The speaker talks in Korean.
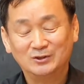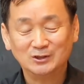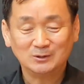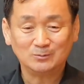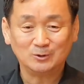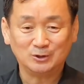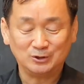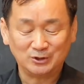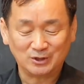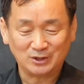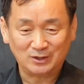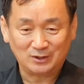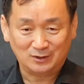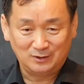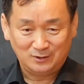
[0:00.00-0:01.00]
지금은
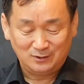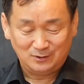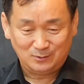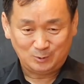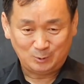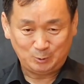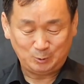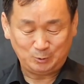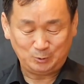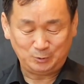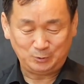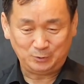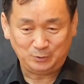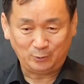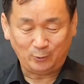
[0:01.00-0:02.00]
이제
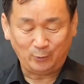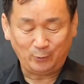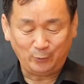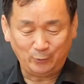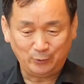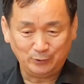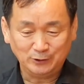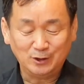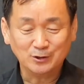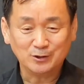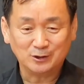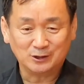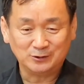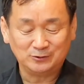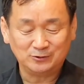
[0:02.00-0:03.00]
그
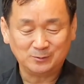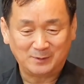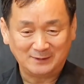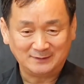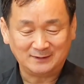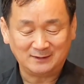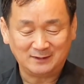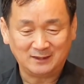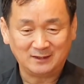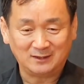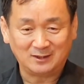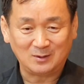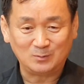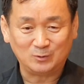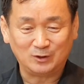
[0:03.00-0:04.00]
성형 기술도 발달됐기
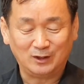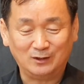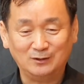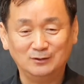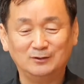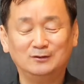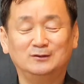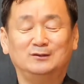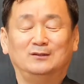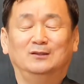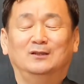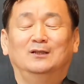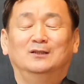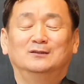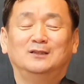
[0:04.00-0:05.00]
때문에 그
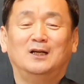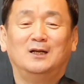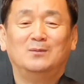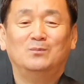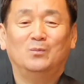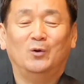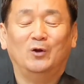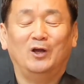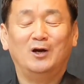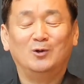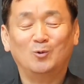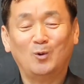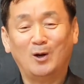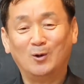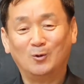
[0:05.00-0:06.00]
사람
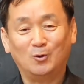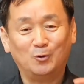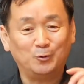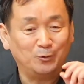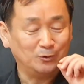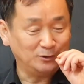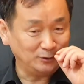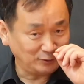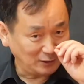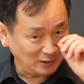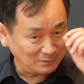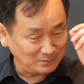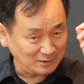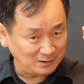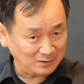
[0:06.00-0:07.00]
모양으로 하고 그
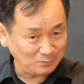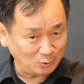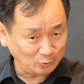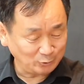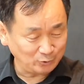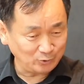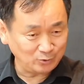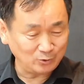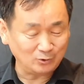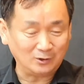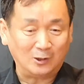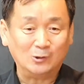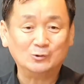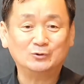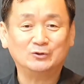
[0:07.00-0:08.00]
사람의 목소리도
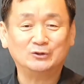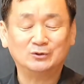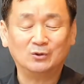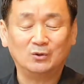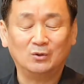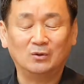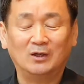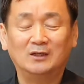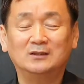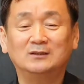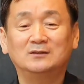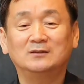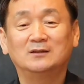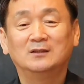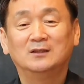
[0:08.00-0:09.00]
나올 수 있도록
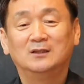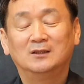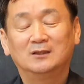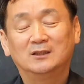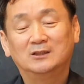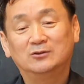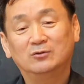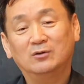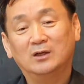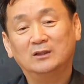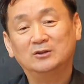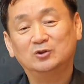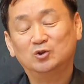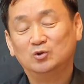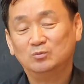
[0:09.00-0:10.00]
하는
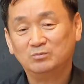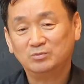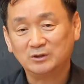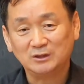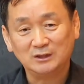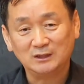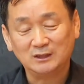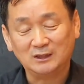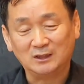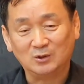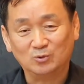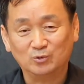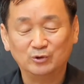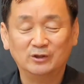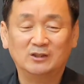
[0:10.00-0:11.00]
기술까지 충분히
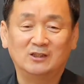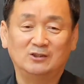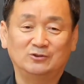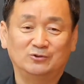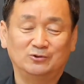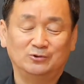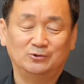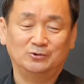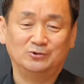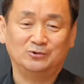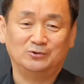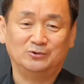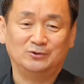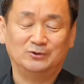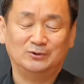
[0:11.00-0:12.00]
구현할 수